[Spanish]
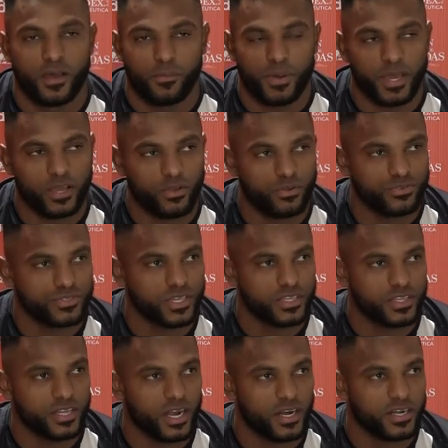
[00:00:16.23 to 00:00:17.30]
para
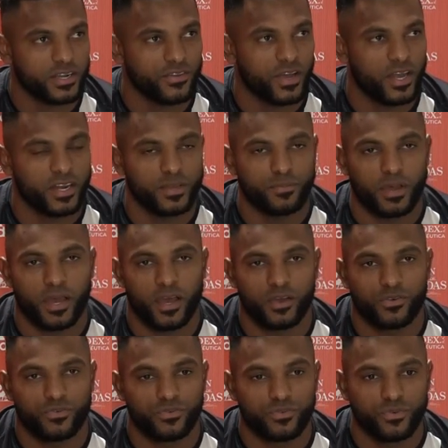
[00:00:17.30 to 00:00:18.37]
concentrar rival y más a
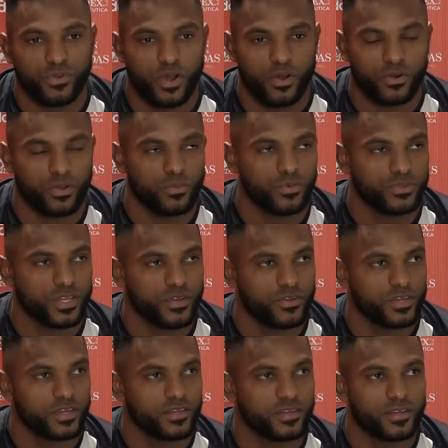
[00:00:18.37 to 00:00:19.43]
un jugador como Teo
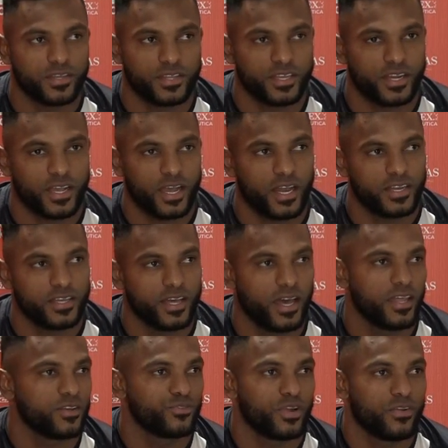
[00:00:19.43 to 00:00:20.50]
que, tiene
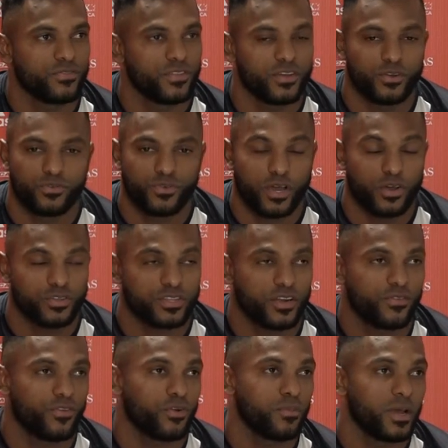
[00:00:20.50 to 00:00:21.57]
calidad. De una, de una u
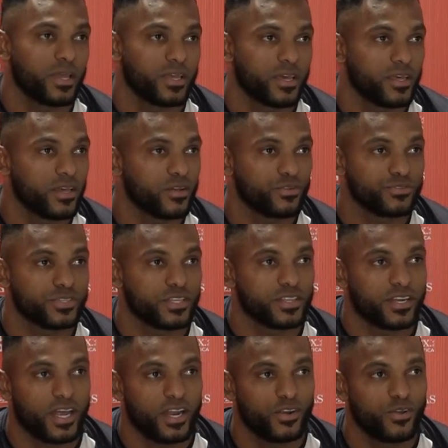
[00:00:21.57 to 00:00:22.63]
otra forma hay que
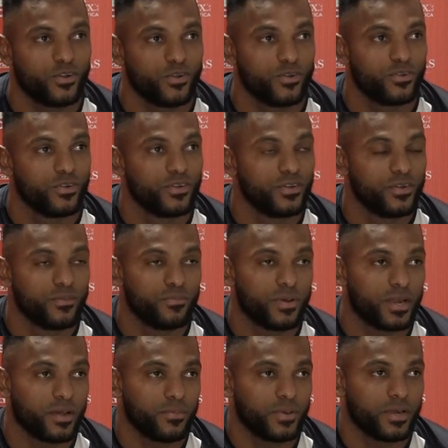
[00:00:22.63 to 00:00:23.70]
concentrarlo
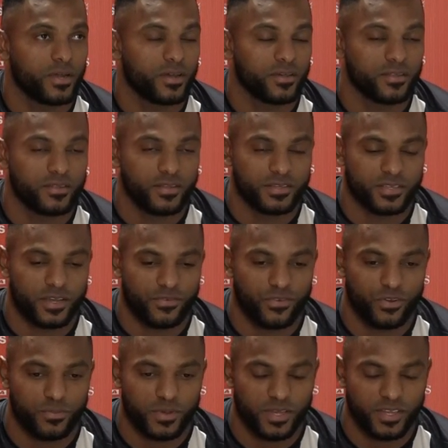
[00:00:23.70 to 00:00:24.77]
para, esa
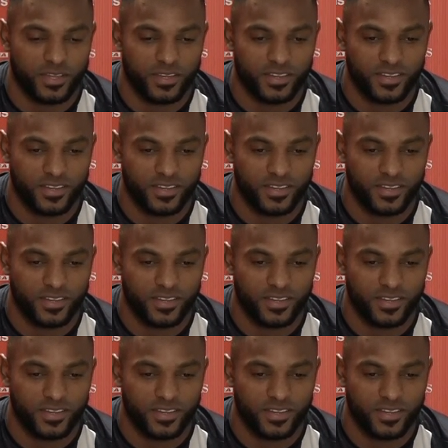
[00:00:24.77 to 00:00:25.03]
forma